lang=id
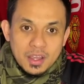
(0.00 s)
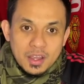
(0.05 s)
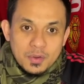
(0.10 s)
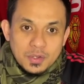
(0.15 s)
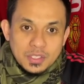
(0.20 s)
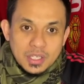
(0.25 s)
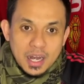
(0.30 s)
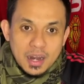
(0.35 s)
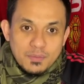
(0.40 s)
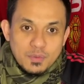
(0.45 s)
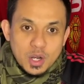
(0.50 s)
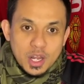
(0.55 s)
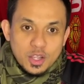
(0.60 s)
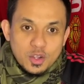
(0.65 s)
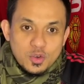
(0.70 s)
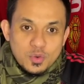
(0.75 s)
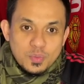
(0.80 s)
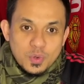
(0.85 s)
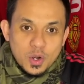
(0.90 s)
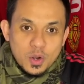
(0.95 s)

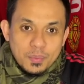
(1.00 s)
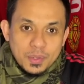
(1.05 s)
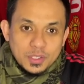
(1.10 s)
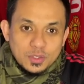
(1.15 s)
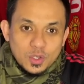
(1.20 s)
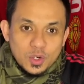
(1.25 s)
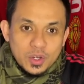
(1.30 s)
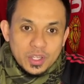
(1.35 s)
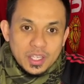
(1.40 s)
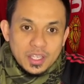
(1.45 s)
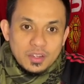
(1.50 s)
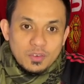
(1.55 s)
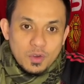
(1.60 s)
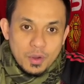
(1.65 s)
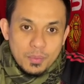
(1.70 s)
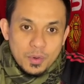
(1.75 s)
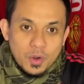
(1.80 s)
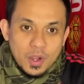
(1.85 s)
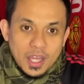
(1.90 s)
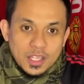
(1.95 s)
Wassalamualaikum warahmatullahi
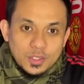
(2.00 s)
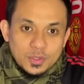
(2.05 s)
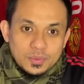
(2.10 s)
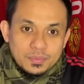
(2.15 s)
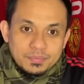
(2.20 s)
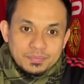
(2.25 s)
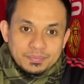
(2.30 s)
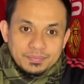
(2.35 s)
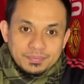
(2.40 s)
wabarakatuh.